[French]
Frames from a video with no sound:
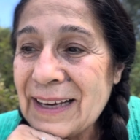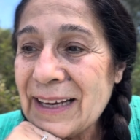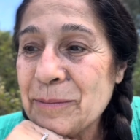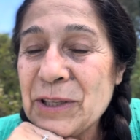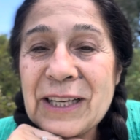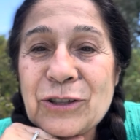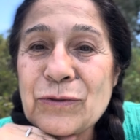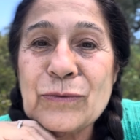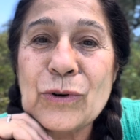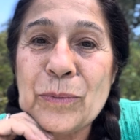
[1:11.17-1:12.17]
Elle me dit là, je
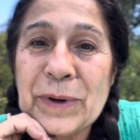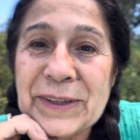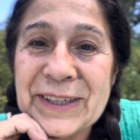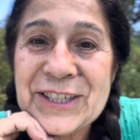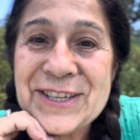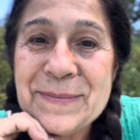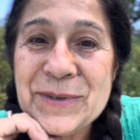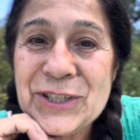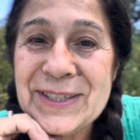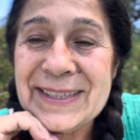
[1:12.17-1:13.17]
vous comprendrai
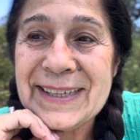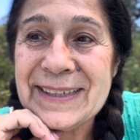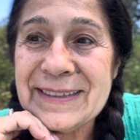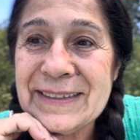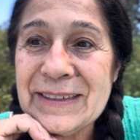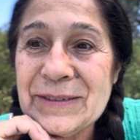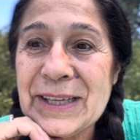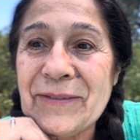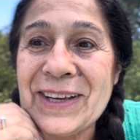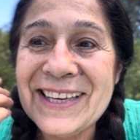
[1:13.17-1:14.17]
jamais, Gisèle. Vous
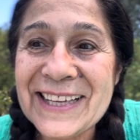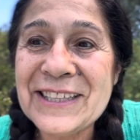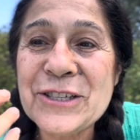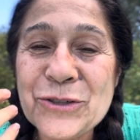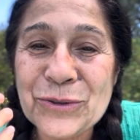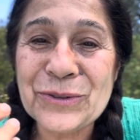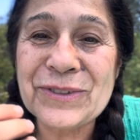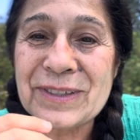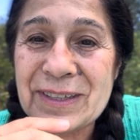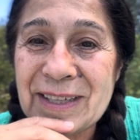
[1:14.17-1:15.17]
savez, il y a des
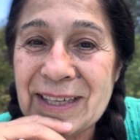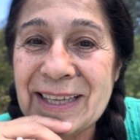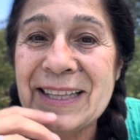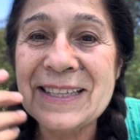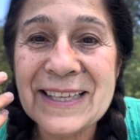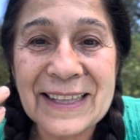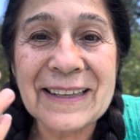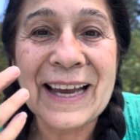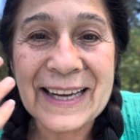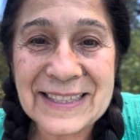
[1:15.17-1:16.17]
choses, il y a des
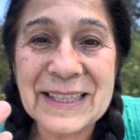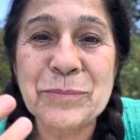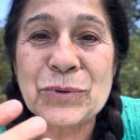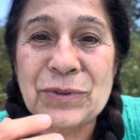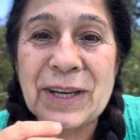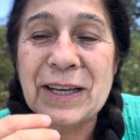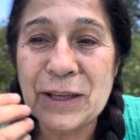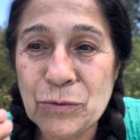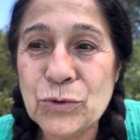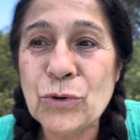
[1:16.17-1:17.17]
êtres exceptionnels
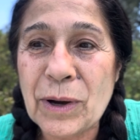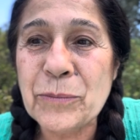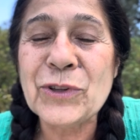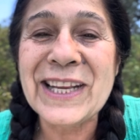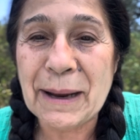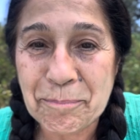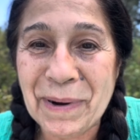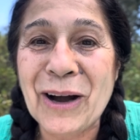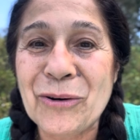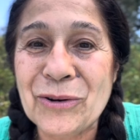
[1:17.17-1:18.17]
qui nous ont ramené la
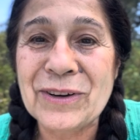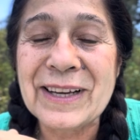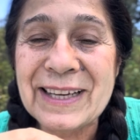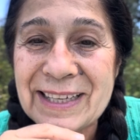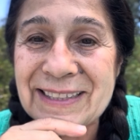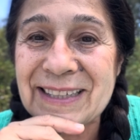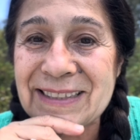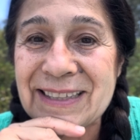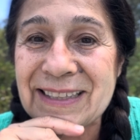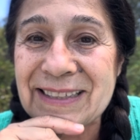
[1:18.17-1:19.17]
parole, et ça,
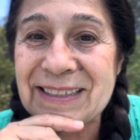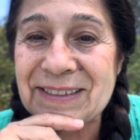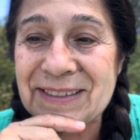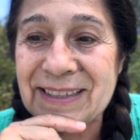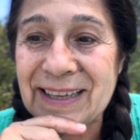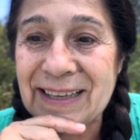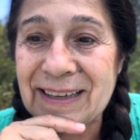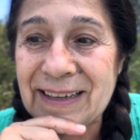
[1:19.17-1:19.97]
c'est essentiel.